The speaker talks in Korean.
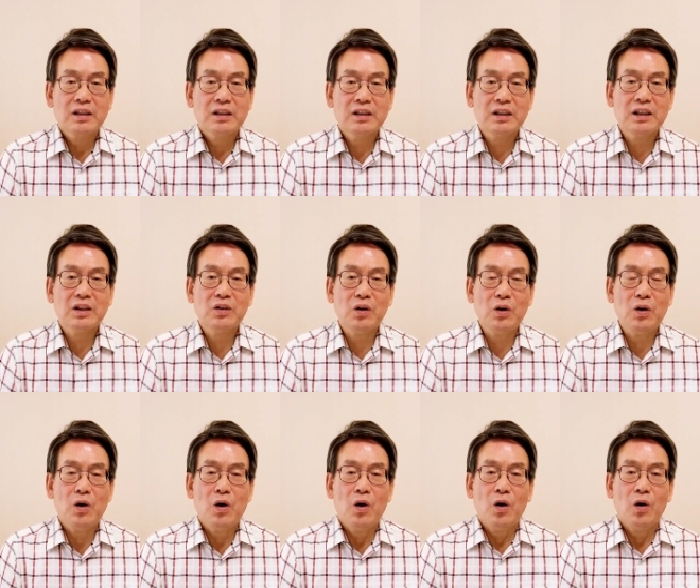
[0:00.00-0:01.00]

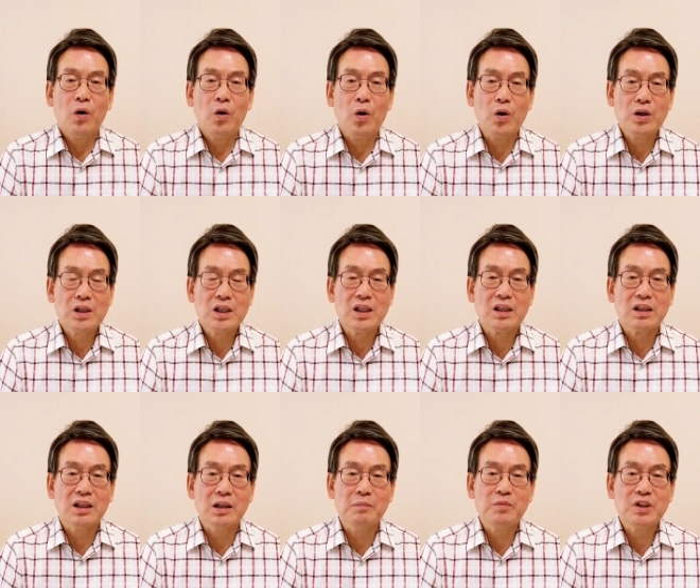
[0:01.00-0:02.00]
그리고
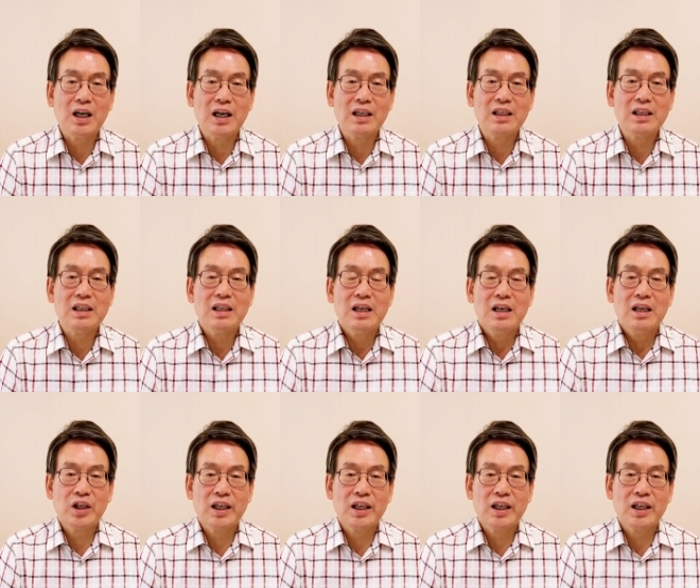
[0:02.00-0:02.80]
혹시 검찰이